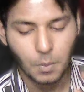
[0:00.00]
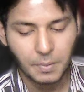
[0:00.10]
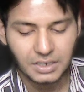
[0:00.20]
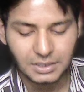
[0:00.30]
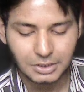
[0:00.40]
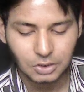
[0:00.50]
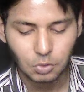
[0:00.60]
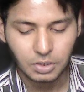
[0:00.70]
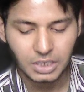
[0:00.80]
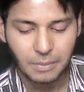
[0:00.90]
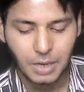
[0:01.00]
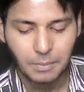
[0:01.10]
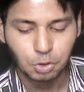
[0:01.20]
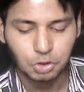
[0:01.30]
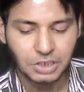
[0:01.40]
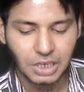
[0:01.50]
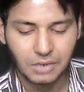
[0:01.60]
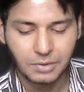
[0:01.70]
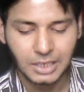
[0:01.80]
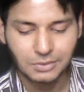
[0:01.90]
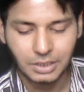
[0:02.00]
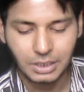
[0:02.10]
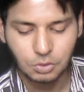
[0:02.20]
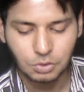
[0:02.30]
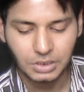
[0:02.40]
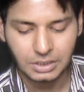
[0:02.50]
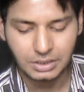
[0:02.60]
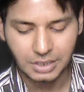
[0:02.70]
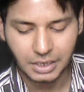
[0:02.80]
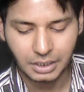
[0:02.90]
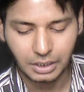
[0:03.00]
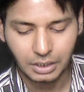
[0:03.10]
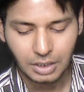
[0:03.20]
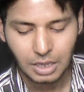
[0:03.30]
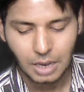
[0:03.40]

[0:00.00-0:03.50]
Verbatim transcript: ओपन कर सकता हूँ और यहाँ पे आपको जो सारी फाइल्स वगैरह उसकी दिख जाएंगी